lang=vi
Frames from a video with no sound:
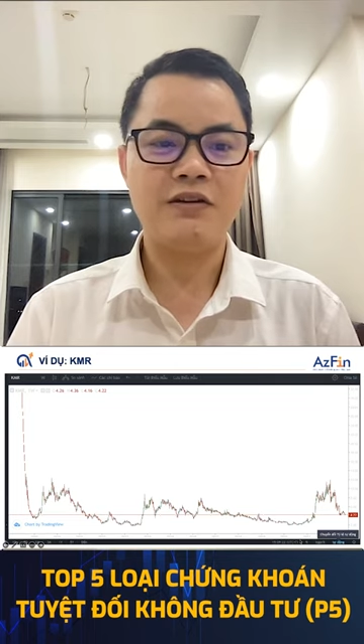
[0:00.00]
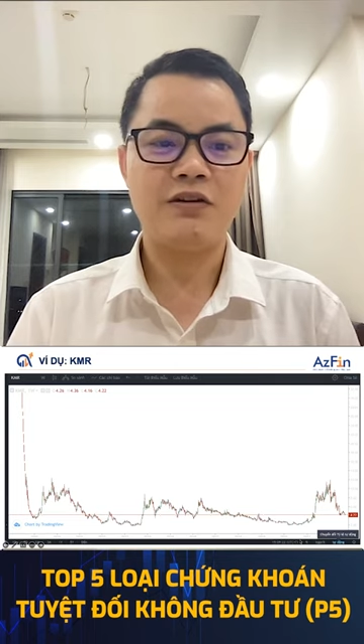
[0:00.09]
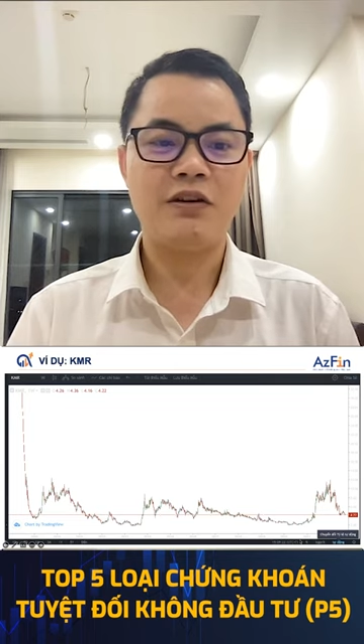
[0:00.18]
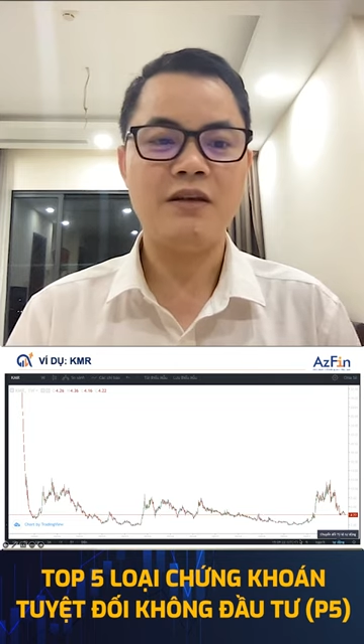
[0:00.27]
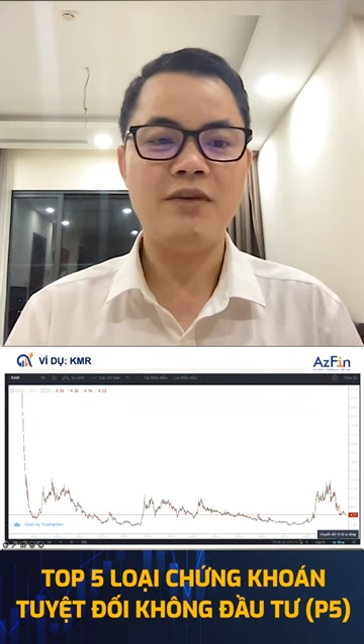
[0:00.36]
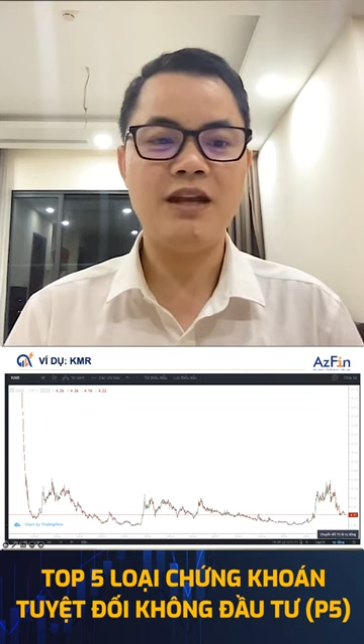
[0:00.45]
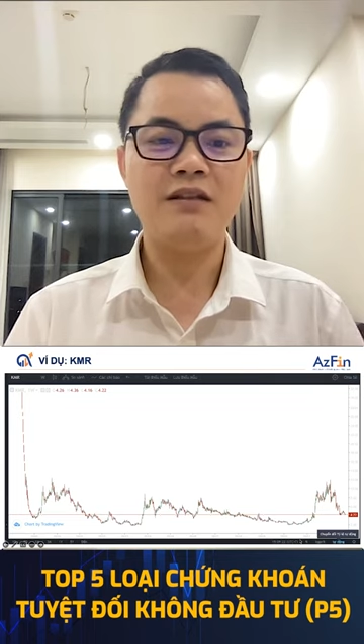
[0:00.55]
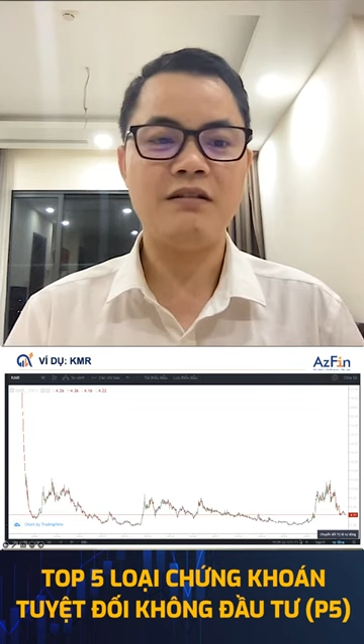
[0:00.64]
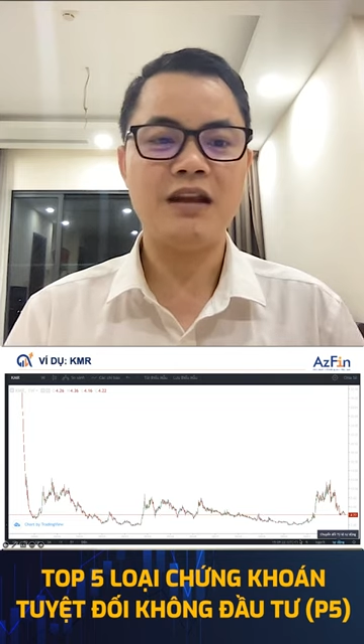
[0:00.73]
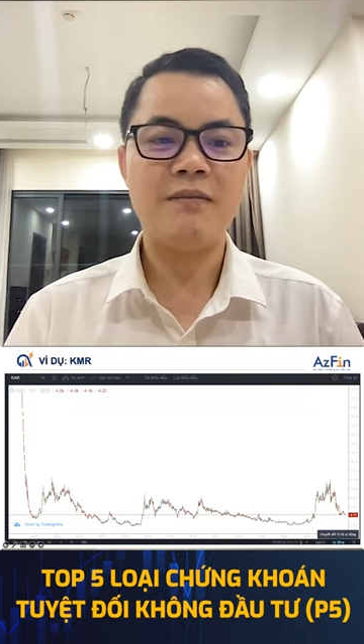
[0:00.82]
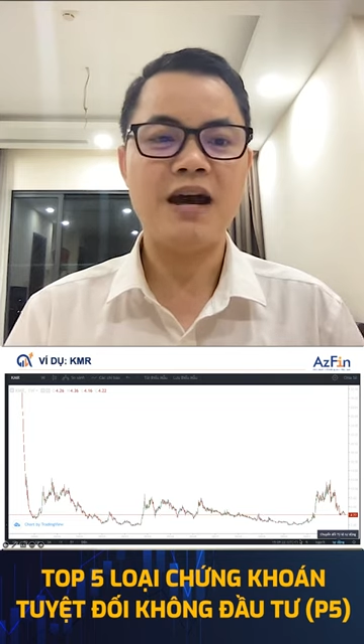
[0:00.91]
nó niêm yết
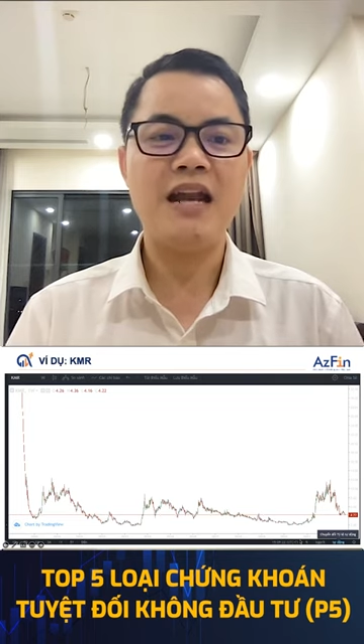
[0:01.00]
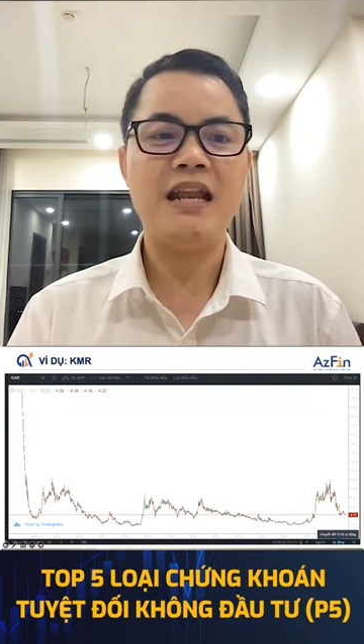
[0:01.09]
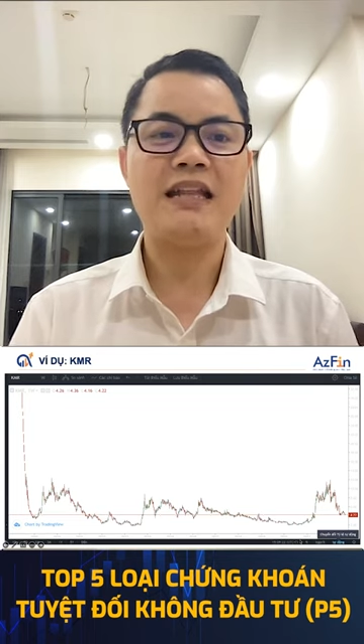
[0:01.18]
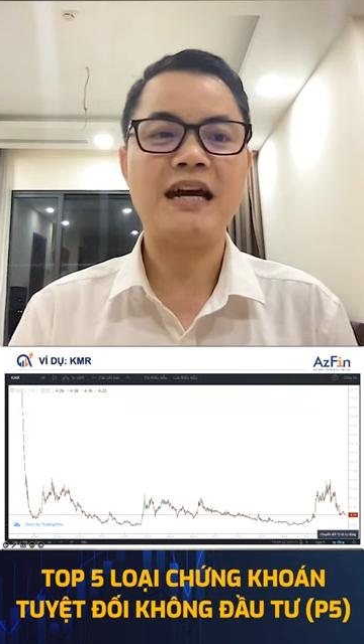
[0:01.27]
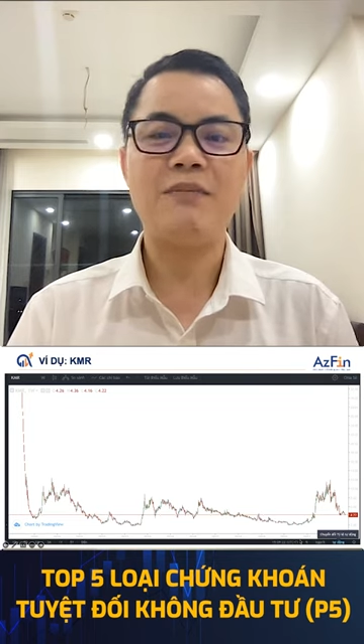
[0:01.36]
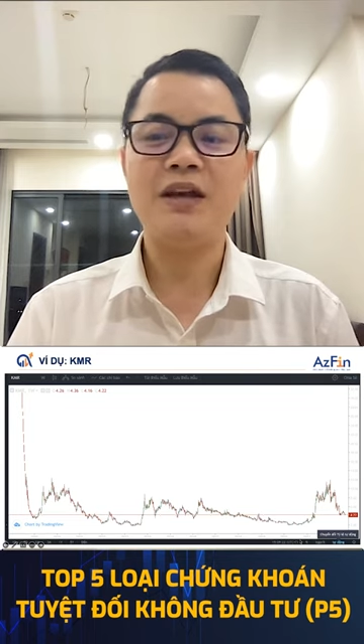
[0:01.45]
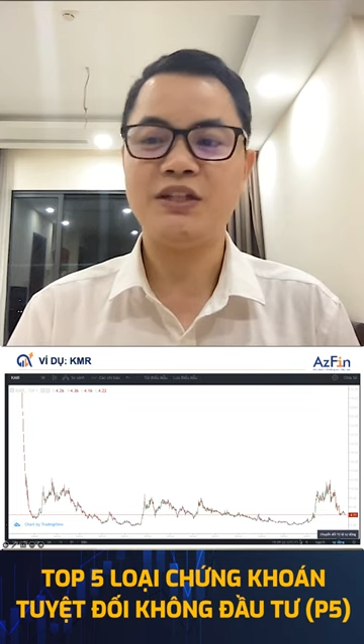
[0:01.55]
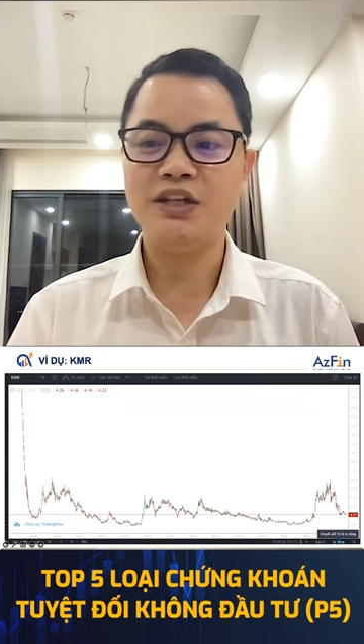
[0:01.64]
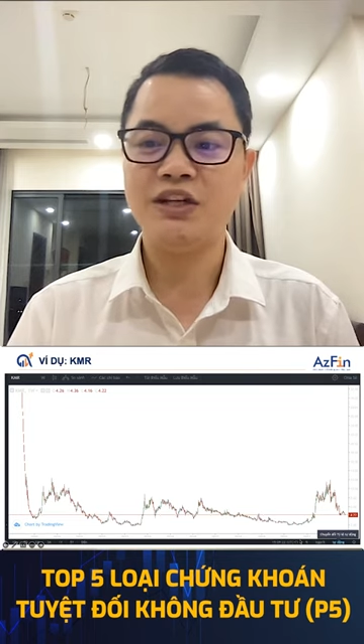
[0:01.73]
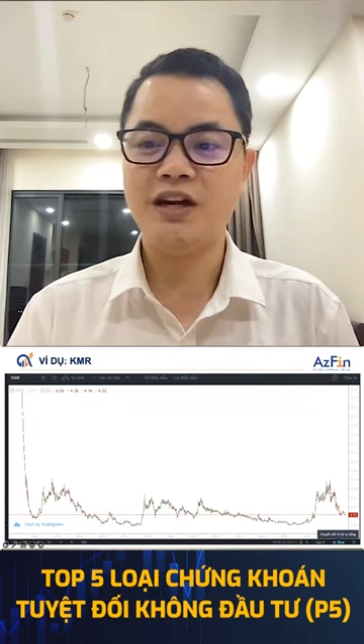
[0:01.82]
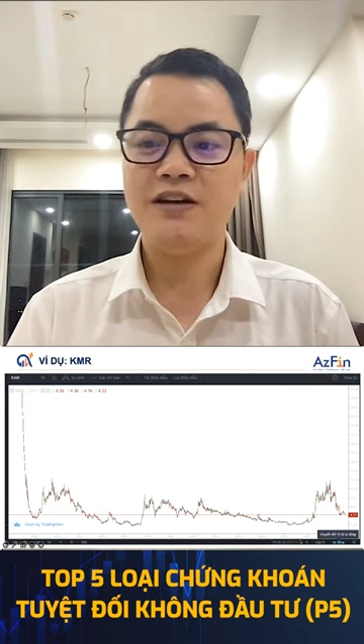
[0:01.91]
từ năm hai không không tám không
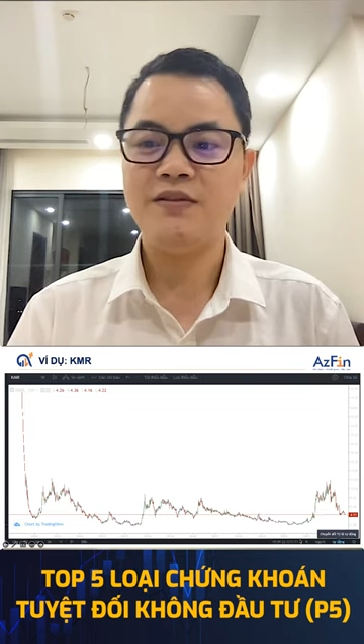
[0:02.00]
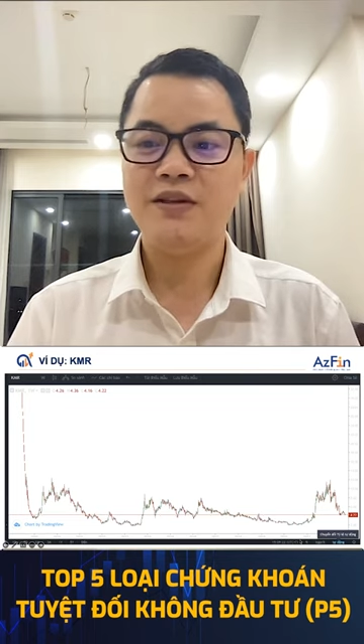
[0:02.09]
chín cơ.